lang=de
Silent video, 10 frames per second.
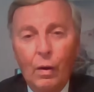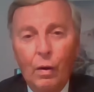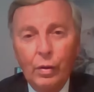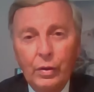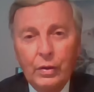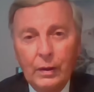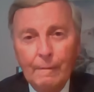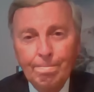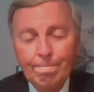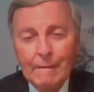und
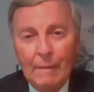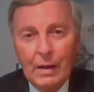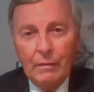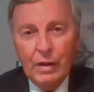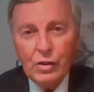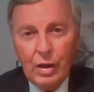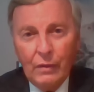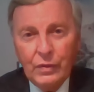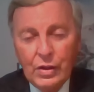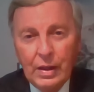ähm,
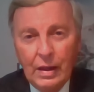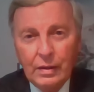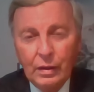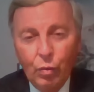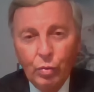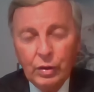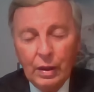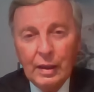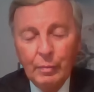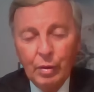wirtschaftlich tätige
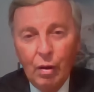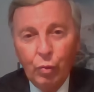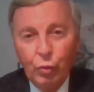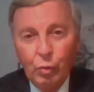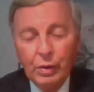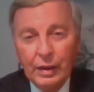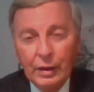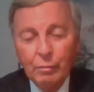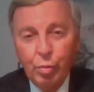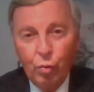Unternehmen auch nur
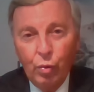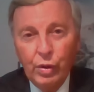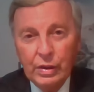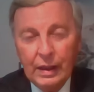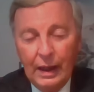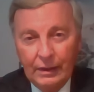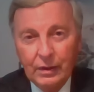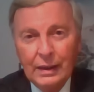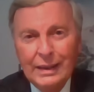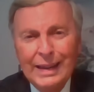bedingt beruhigt
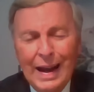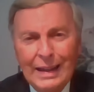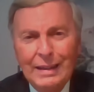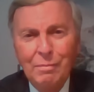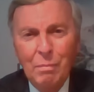hätte. Kein